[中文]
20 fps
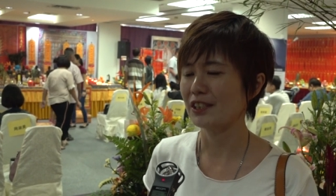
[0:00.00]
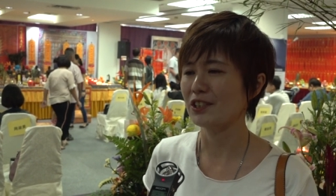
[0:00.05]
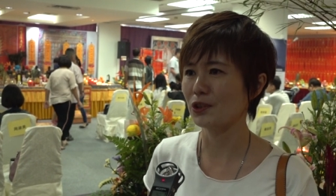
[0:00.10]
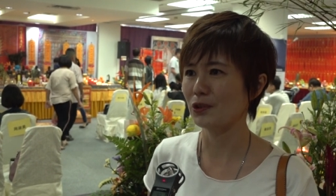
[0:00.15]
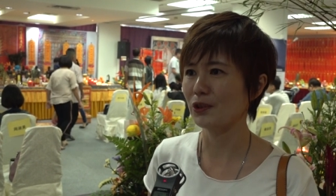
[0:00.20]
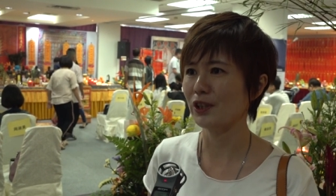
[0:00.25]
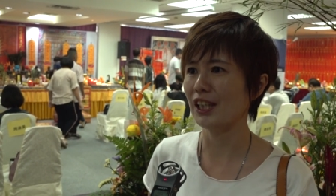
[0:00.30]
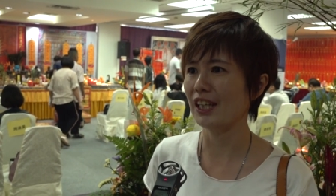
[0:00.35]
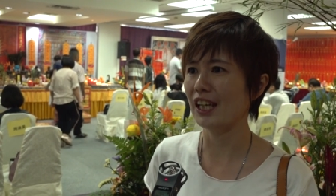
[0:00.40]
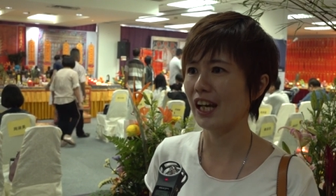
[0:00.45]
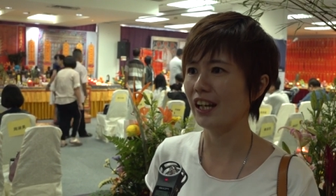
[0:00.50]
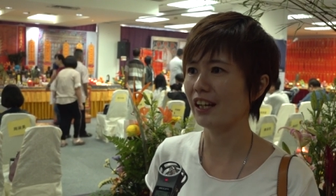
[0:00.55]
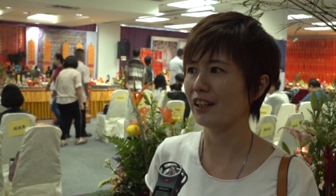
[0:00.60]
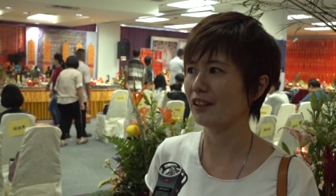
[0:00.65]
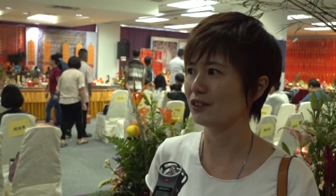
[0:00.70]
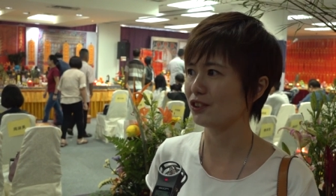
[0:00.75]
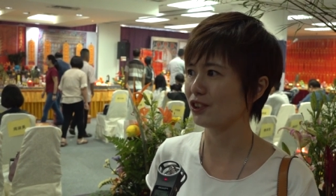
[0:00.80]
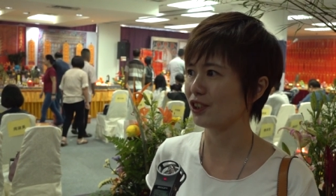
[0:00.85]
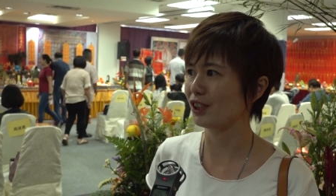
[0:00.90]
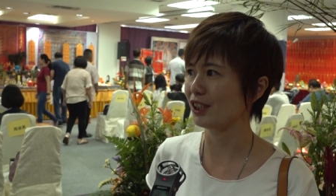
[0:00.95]
就会来
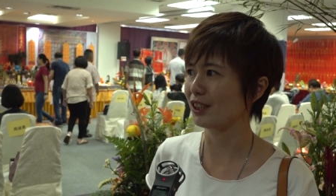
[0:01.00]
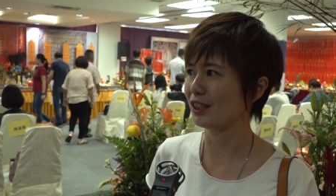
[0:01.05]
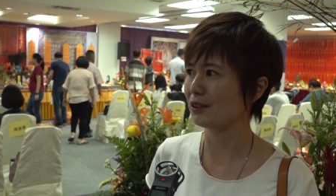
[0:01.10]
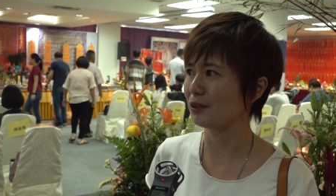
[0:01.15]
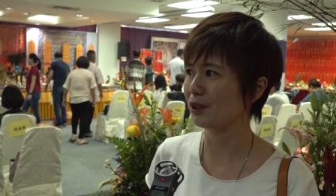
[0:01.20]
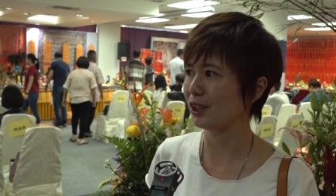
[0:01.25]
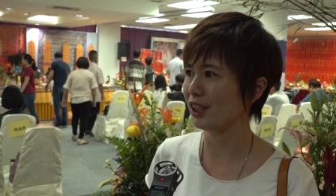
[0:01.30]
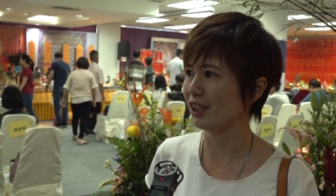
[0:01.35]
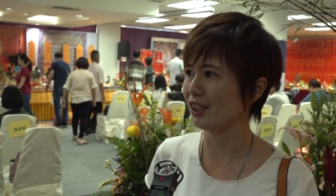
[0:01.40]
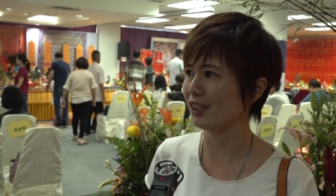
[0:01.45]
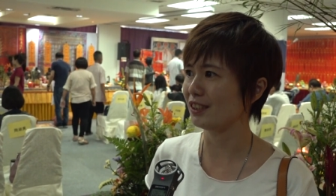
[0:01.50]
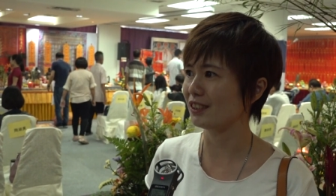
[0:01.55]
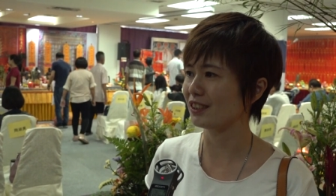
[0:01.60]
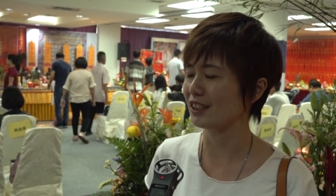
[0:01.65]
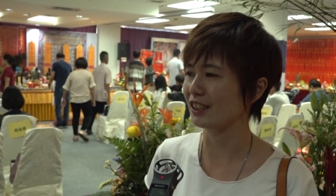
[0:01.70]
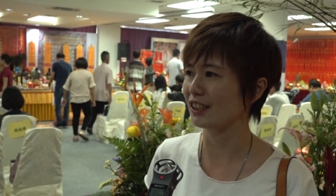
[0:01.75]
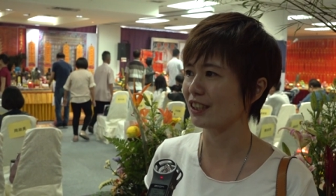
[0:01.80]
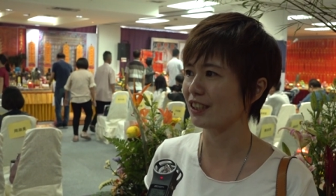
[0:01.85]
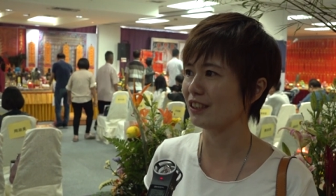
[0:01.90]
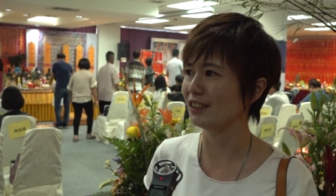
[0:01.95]
了，觉得会
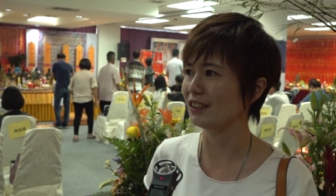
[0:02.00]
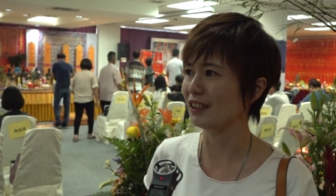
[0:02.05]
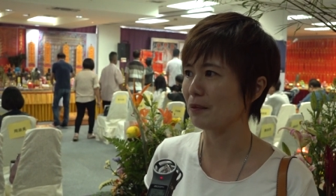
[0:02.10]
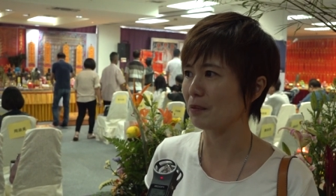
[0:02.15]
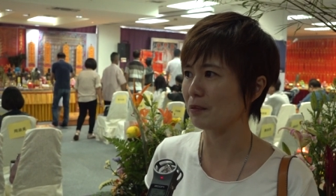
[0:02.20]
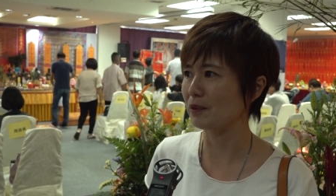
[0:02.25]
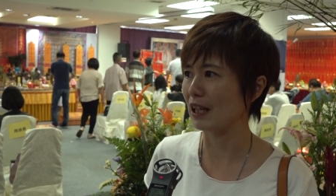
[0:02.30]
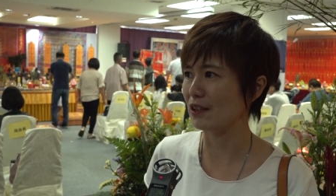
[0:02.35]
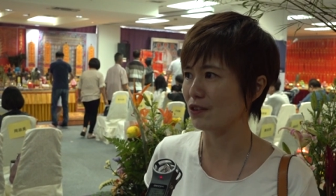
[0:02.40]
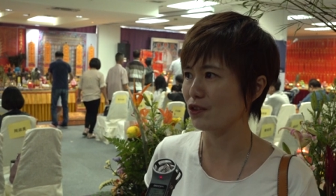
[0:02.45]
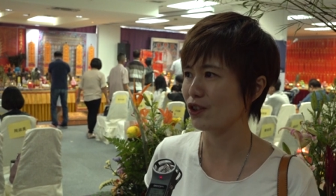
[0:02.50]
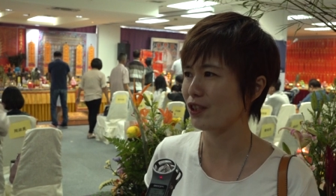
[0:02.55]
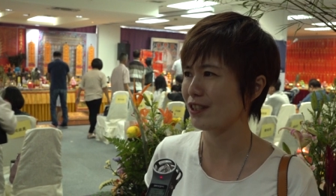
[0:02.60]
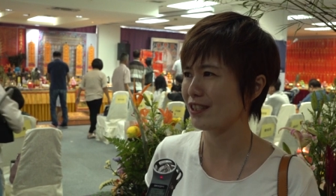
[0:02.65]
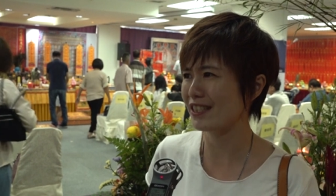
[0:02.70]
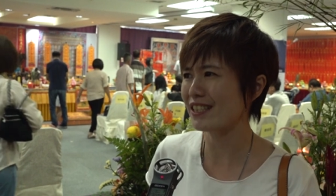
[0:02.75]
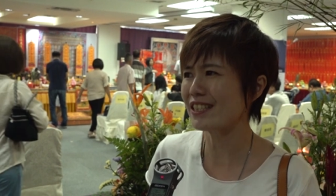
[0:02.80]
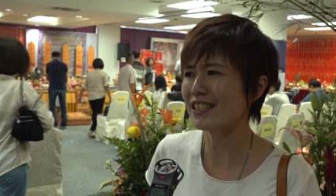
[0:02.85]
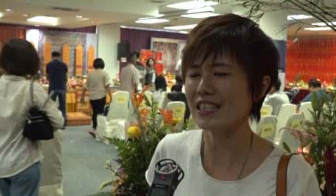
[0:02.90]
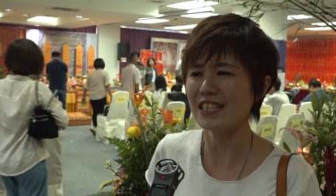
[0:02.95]
整个人也感觉
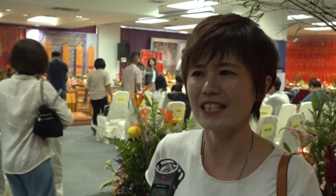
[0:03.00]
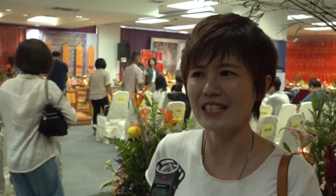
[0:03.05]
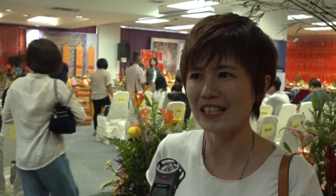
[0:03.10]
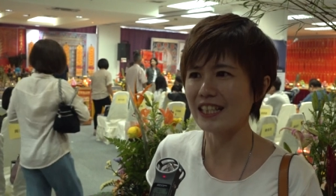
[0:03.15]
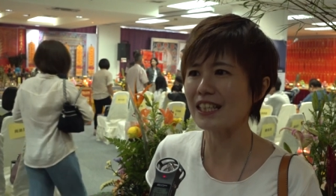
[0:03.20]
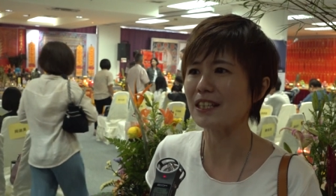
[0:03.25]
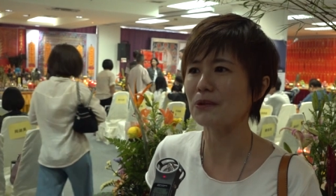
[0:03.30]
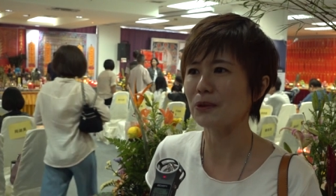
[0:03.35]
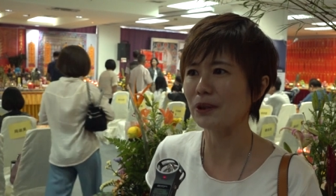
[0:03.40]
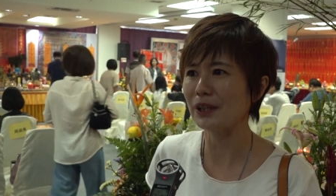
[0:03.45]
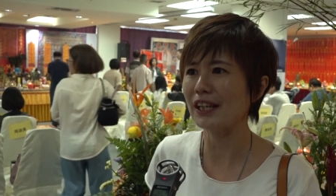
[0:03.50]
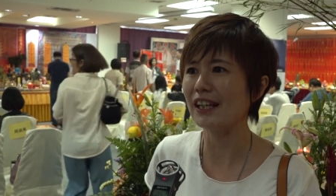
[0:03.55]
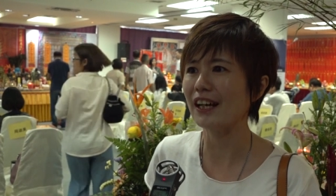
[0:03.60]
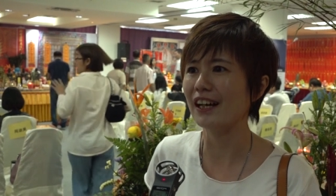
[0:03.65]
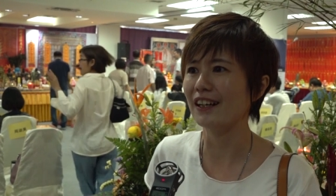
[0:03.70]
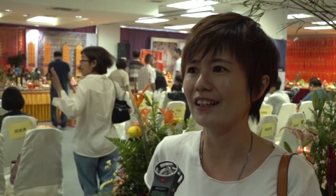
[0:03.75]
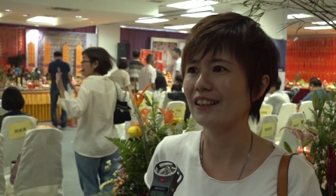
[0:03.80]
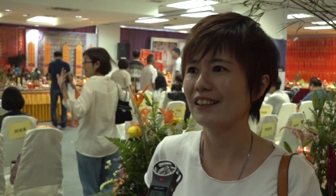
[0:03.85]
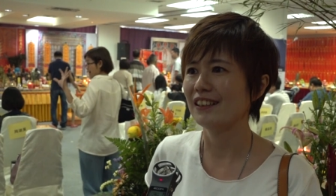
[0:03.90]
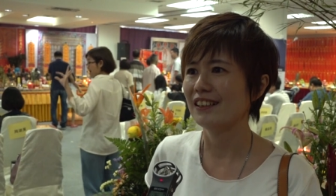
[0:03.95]
自己体会
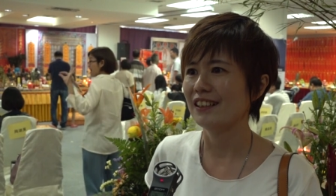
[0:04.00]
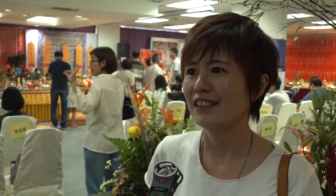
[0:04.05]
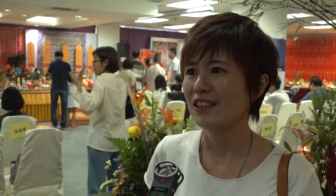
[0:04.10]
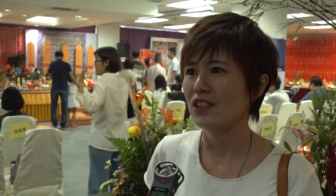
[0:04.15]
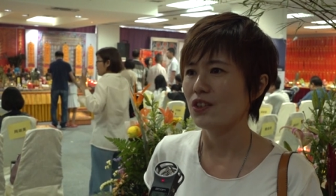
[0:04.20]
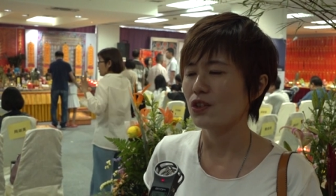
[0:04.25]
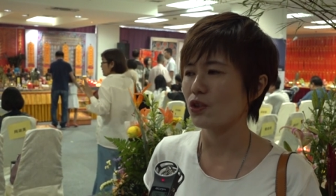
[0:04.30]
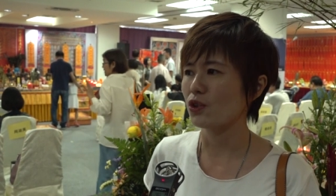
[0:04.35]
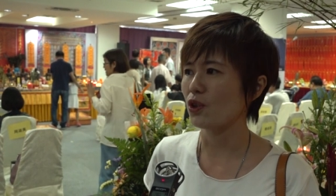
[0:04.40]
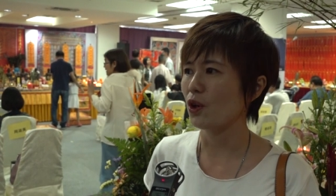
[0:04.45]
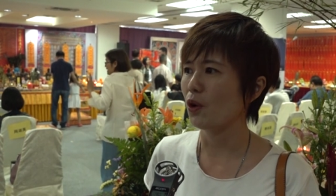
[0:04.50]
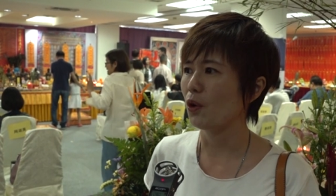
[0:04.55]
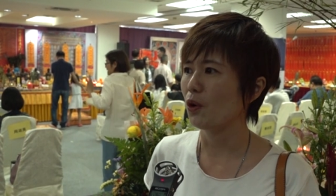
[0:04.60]
了，So，